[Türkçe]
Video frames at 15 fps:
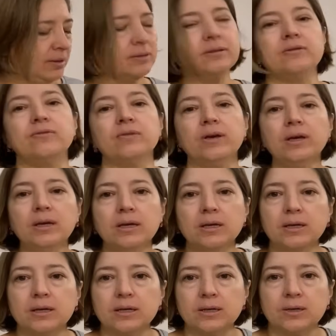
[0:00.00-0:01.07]
Ve e,
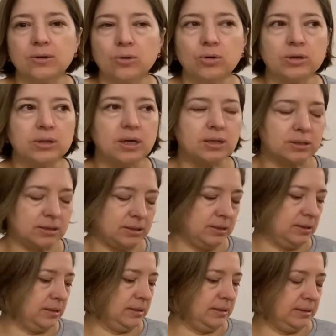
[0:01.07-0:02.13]
o kadar
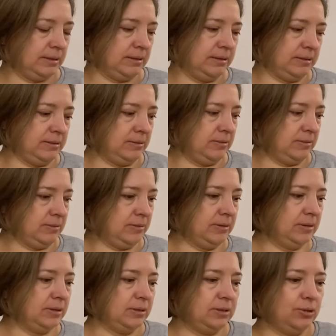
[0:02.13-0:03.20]

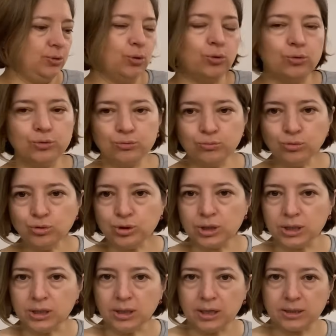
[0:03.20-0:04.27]
e, yoğunmuş
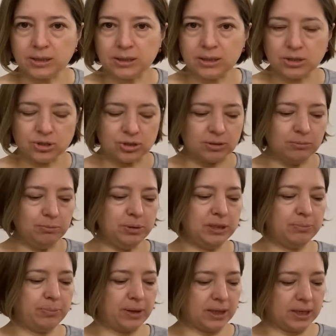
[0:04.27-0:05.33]
ki arkadaşlarım
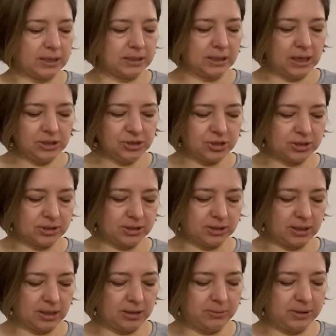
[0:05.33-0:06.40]
bir paketi
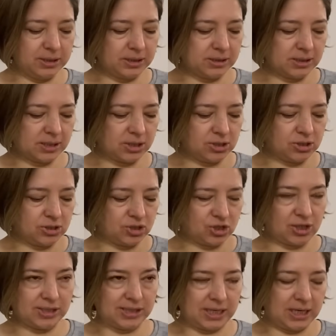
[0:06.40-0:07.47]
açtığında hani bir
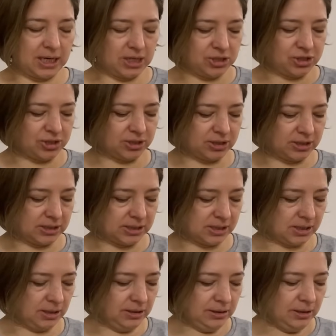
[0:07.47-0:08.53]
şaseyi
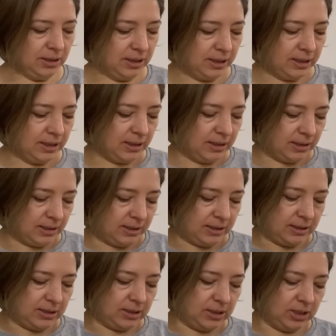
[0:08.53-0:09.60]
açtığınızda
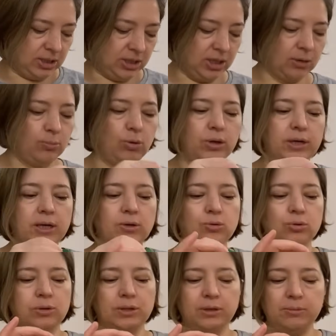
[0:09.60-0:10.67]
ikiye bölerek
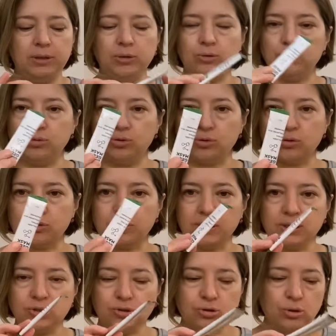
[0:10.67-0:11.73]
kullanabiliyormuşsunuz.
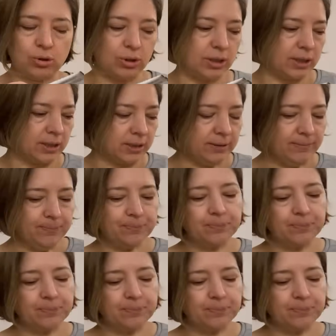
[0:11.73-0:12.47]
Bakın şöyle